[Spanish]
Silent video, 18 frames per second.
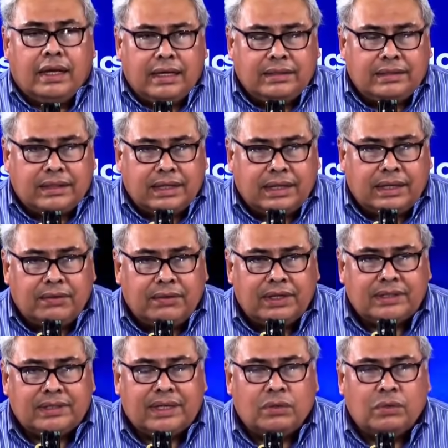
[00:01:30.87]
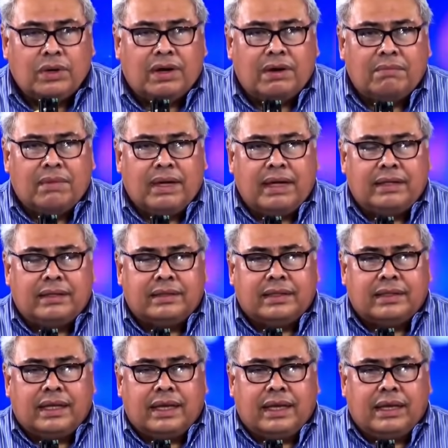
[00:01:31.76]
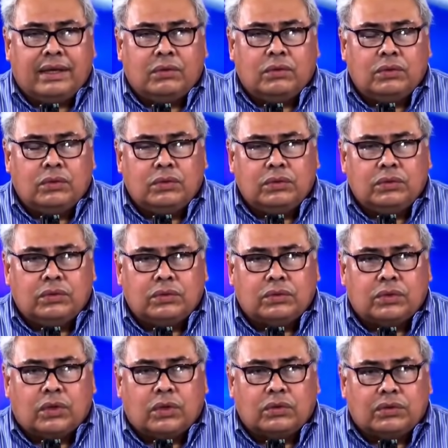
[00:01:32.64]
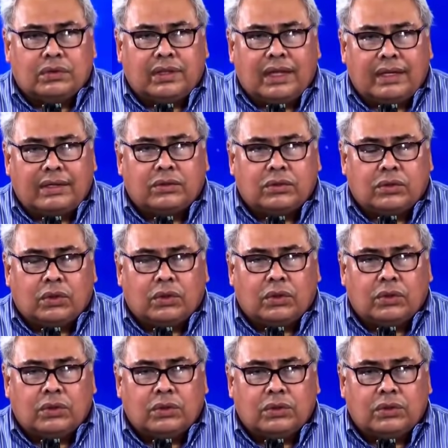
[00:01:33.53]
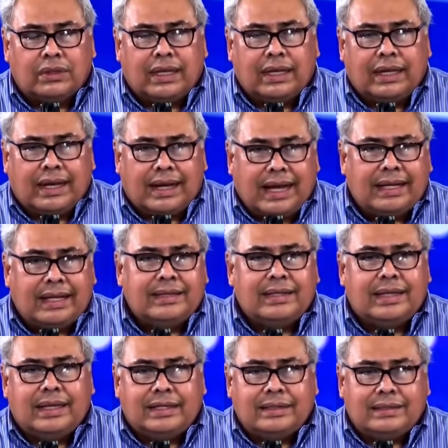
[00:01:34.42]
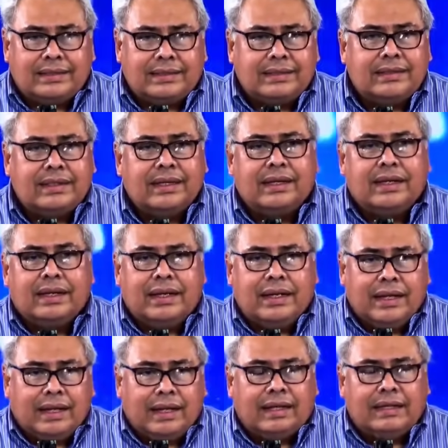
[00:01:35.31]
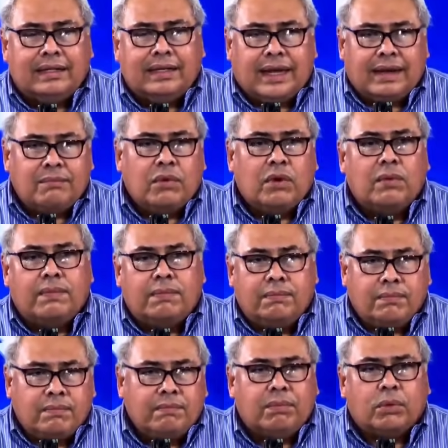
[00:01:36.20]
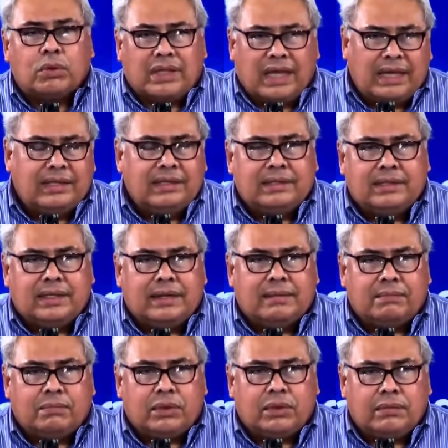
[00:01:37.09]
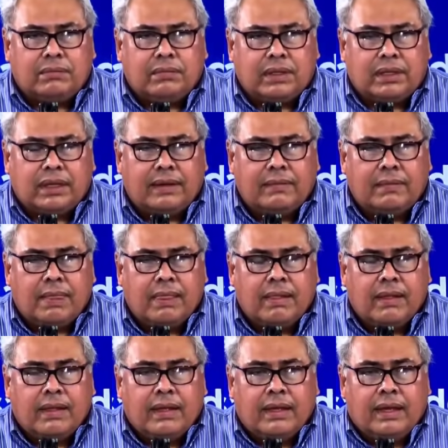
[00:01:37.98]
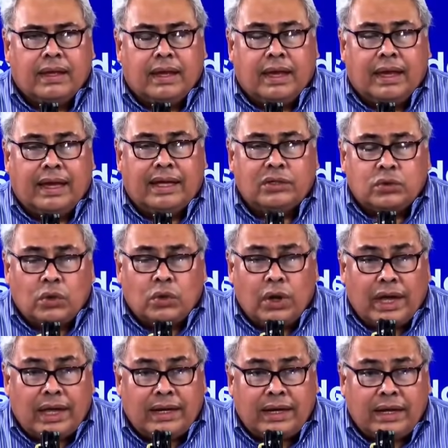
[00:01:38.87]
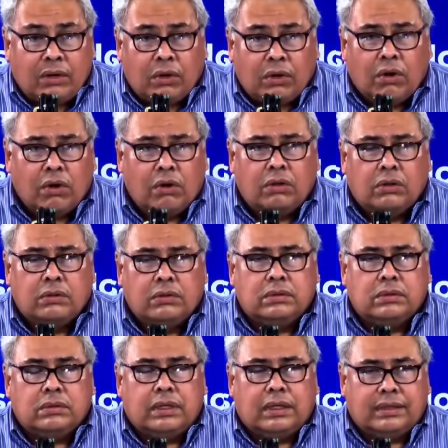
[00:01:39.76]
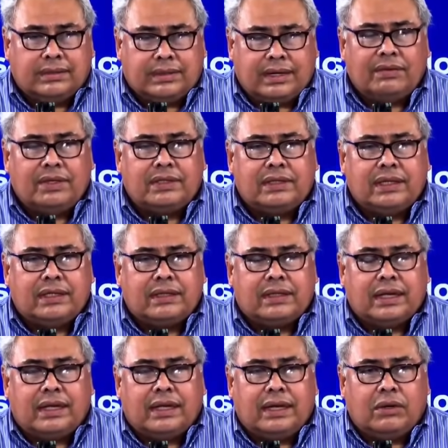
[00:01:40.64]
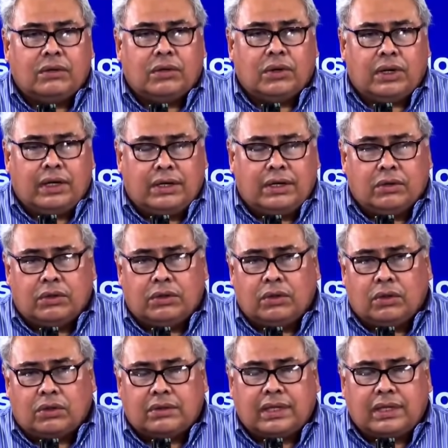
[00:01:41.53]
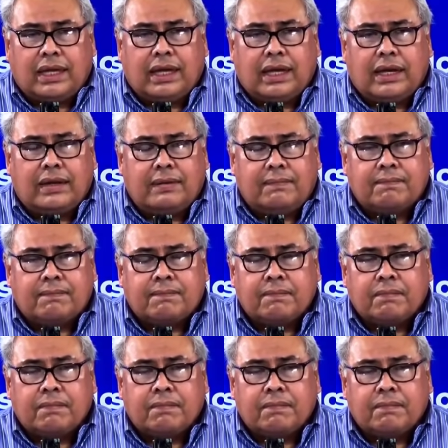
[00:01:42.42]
inscribirse nuevamente en un contexto de grandes, digamos, potencias, pues, ¿verdad? Eso generó, esa visita de los hijos de Ortega,